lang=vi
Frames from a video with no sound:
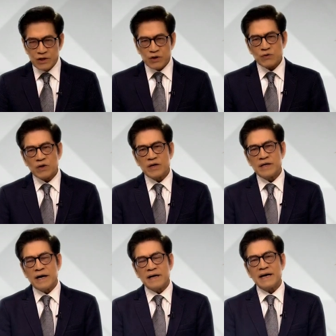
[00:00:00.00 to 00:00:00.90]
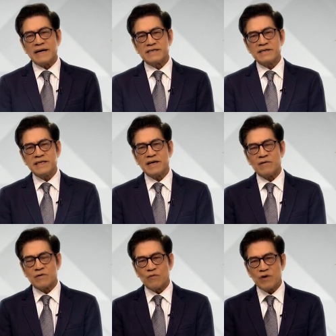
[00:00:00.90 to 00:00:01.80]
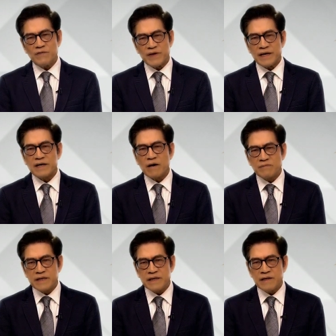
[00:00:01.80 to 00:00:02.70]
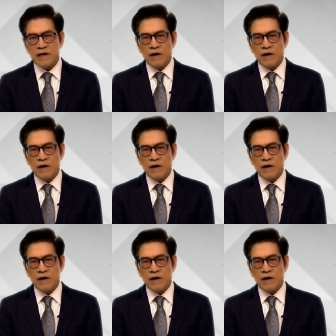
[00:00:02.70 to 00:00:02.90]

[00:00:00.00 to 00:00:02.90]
Chúng tôi hân hạnh giới thiệu cùng quý vị công ty